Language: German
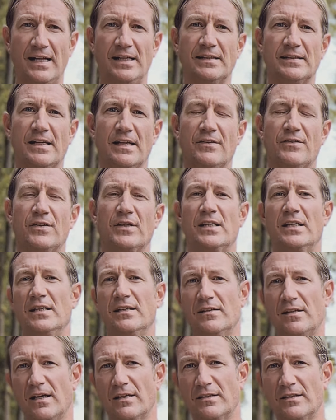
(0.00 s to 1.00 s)
der sich
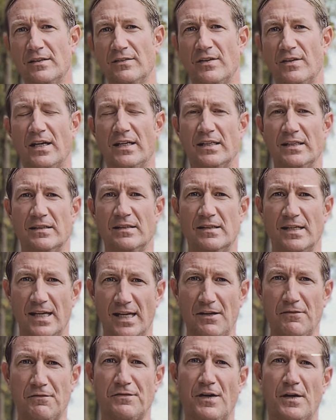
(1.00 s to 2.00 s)
hinter dieser
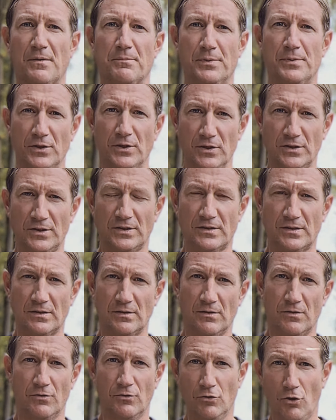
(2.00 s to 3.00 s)
Idee verbirgt,
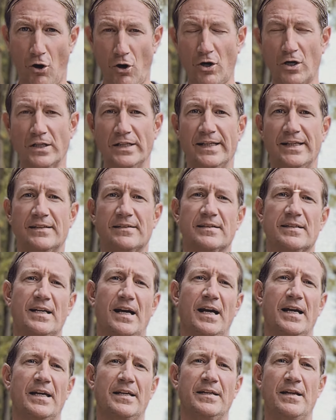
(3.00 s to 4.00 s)
noch liegt
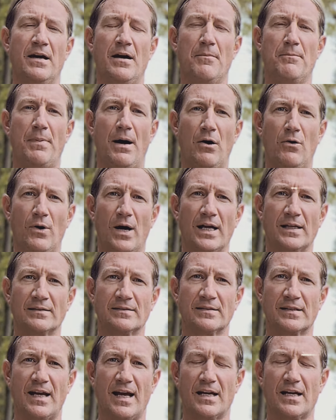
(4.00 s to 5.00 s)
kein
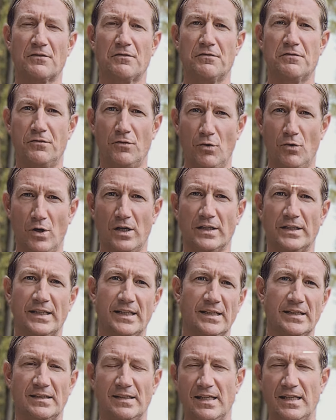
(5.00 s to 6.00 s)
Bauantrag vor,
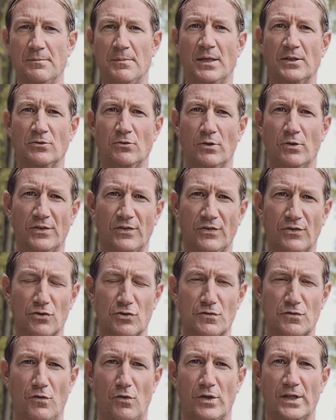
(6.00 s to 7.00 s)
gegen den man juristisch
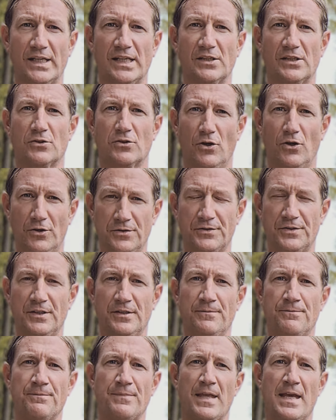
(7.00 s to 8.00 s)
vorgehen könnte.
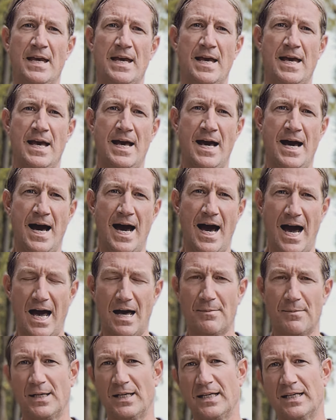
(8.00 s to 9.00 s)

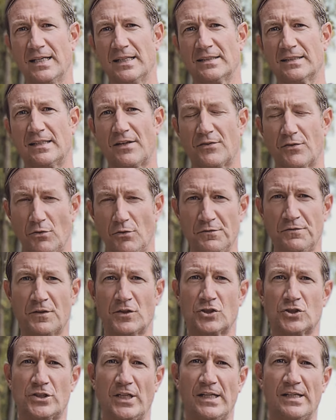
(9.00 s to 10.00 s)
Aber das
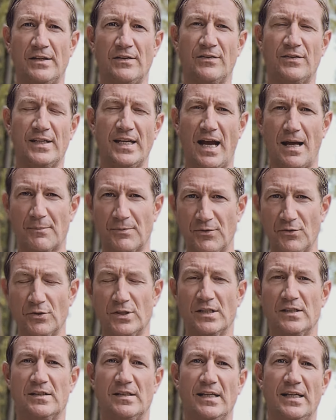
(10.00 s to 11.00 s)
Unverständnis, die
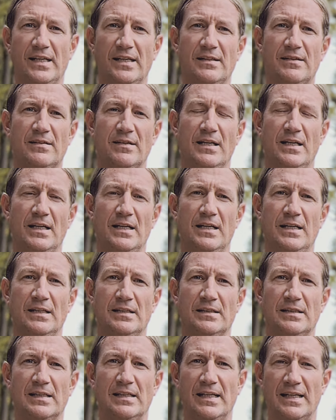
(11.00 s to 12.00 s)
Absurdität,
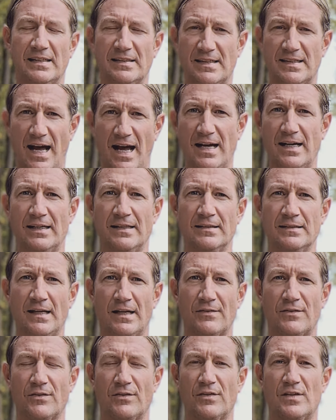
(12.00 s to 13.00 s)
die liegt darin,
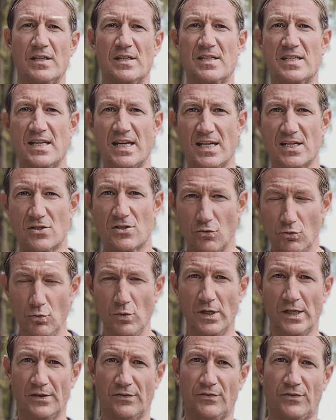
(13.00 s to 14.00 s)
dass es die CSU
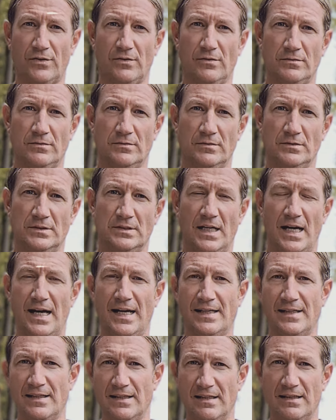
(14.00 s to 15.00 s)
ist.
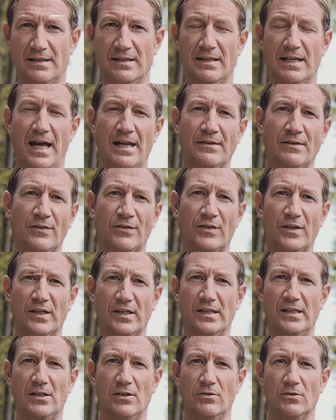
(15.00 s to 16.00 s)
Eine
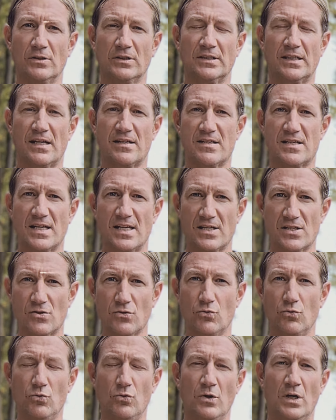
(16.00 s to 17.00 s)
Landesregierung der
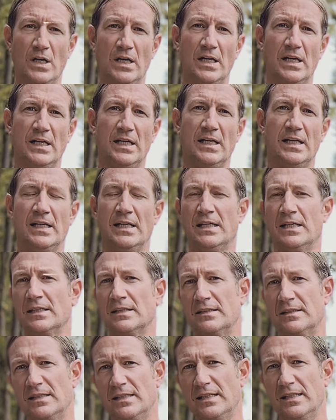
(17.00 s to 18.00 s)
CSU,
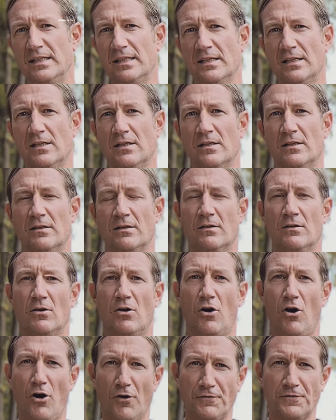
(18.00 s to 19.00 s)
die
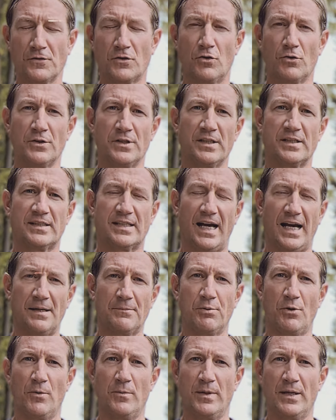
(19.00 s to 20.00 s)
offenkundig kein
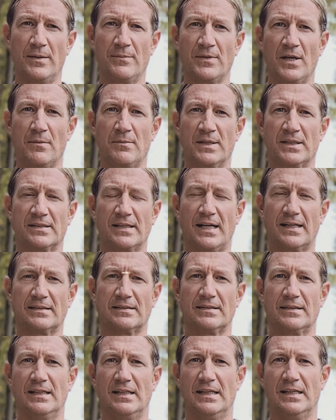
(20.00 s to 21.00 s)
Problem damit
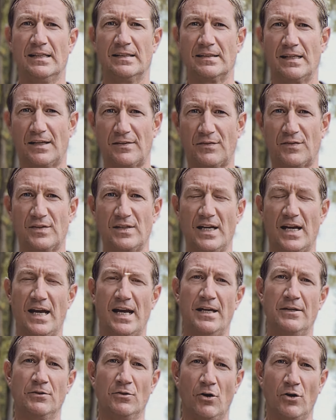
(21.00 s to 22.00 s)
hat, dass hier
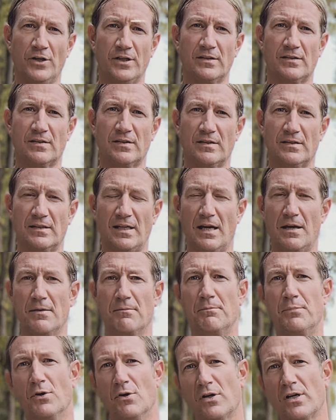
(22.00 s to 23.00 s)
erneut der
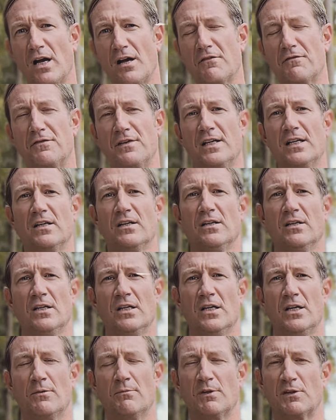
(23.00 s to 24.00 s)
Bürgerwille
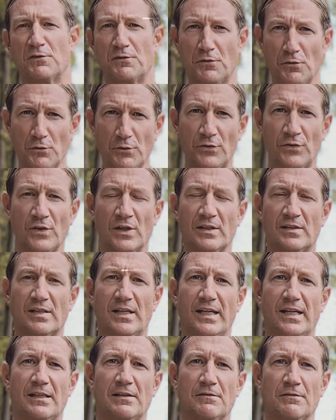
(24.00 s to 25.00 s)
mit Füßen
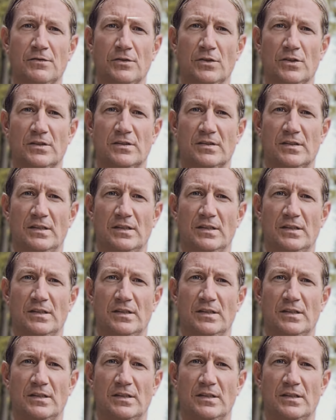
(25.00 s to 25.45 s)
getreten wird.